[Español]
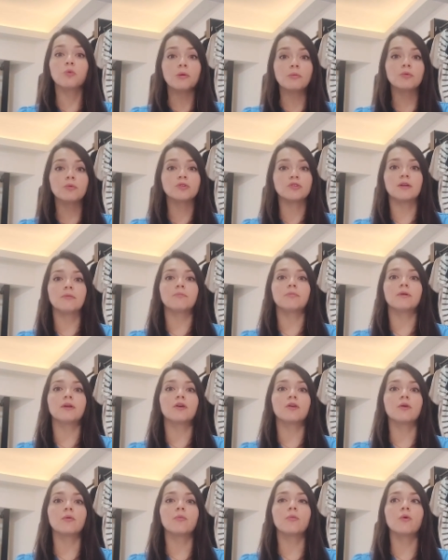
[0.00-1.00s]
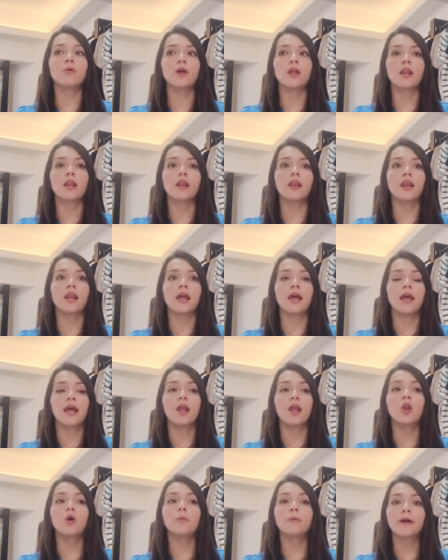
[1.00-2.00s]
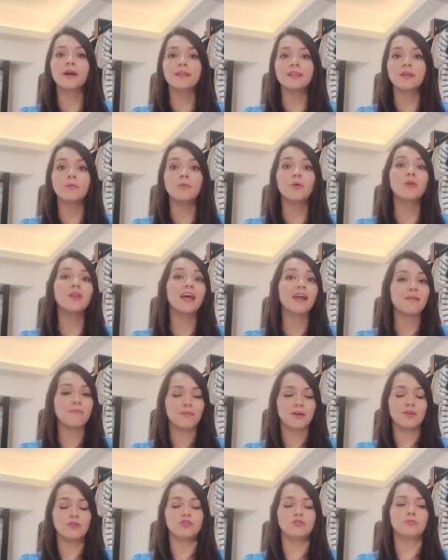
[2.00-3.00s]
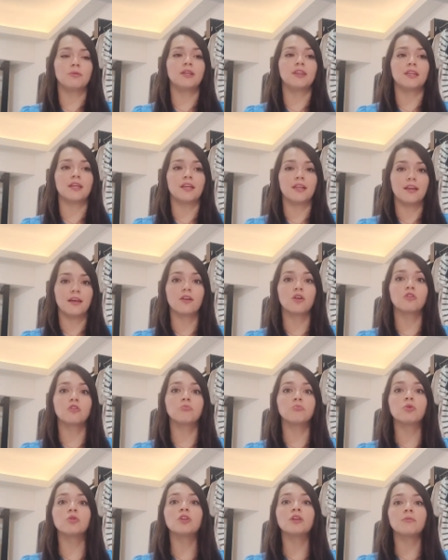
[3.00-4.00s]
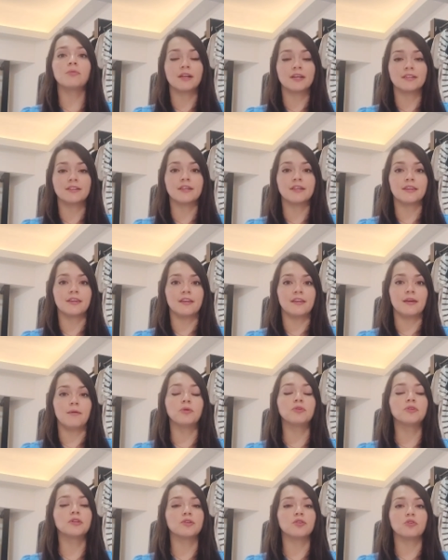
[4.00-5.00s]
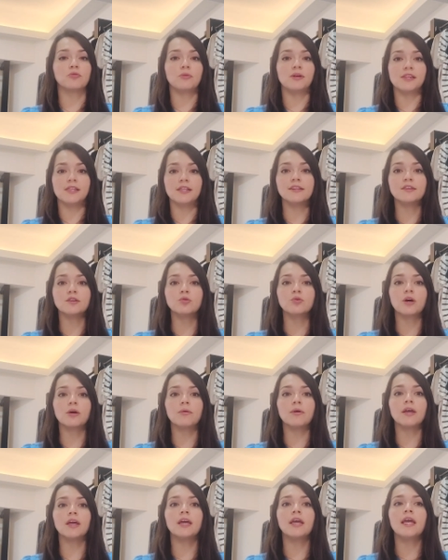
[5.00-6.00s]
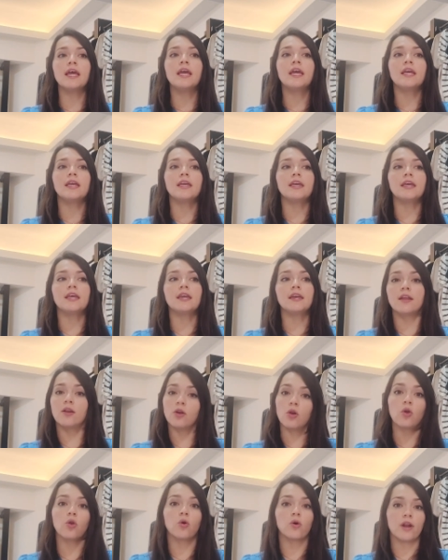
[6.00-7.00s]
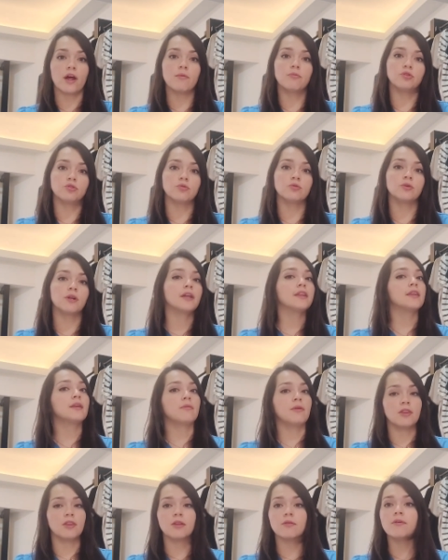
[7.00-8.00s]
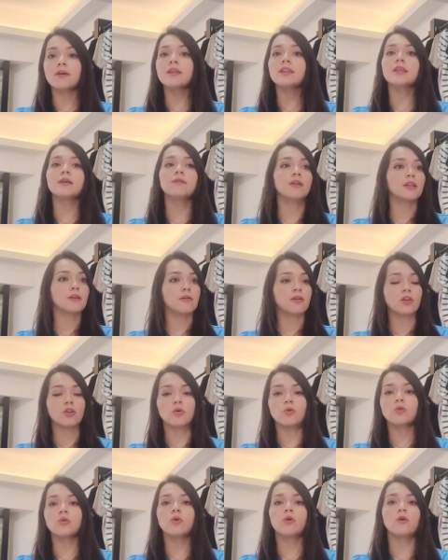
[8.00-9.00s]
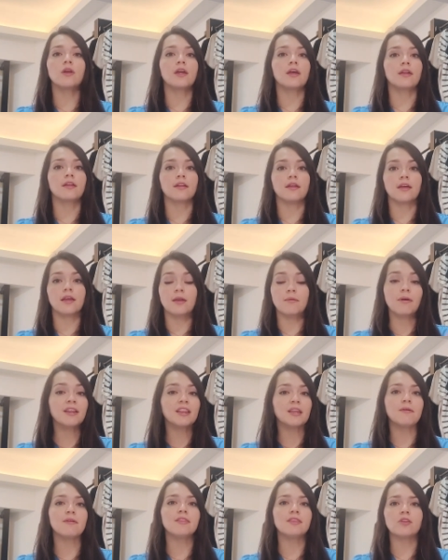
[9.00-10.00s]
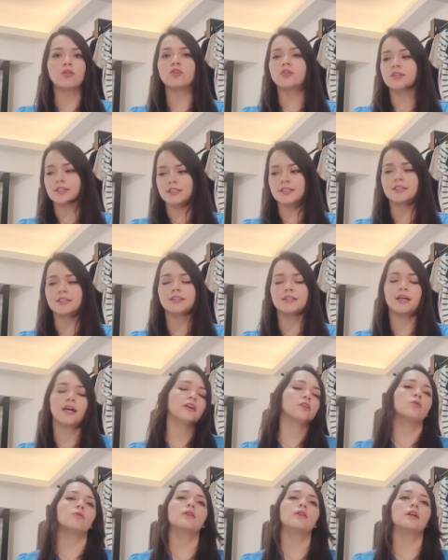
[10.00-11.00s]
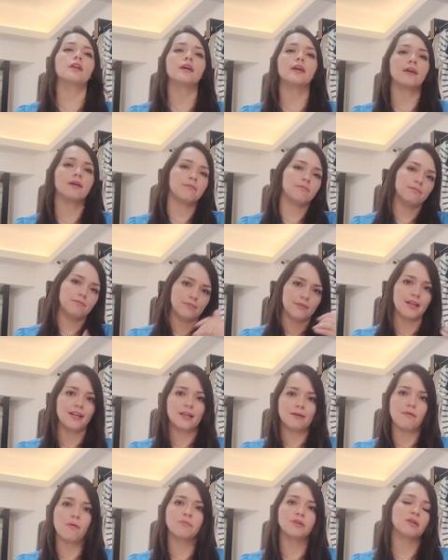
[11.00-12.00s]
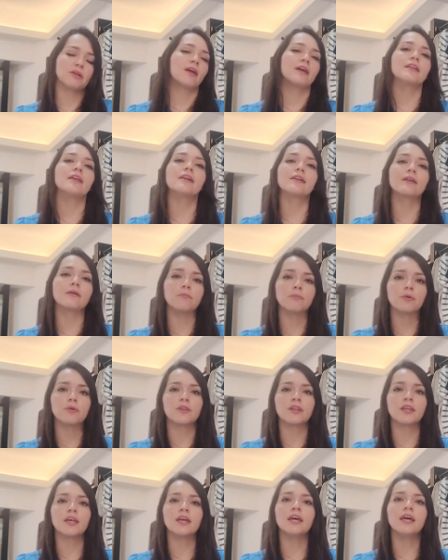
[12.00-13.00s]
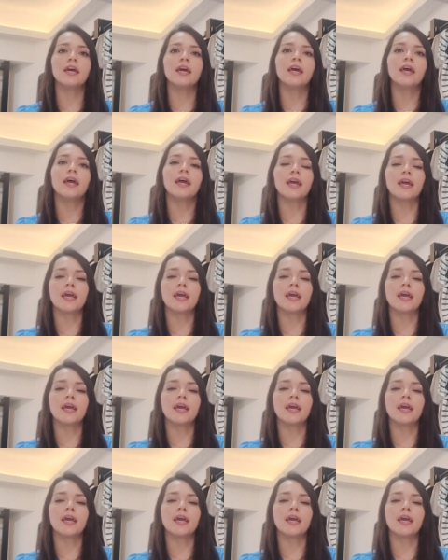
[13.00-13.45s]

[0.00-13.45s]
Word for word: Tuvimos siempre como el, el objetivo de al menos mantener los mismos niveles que teníamos en 2019 y lo logramos durante 2020, 2021 eh, y 2022, que es este año en el que, del que vamos a hablar en el reporte.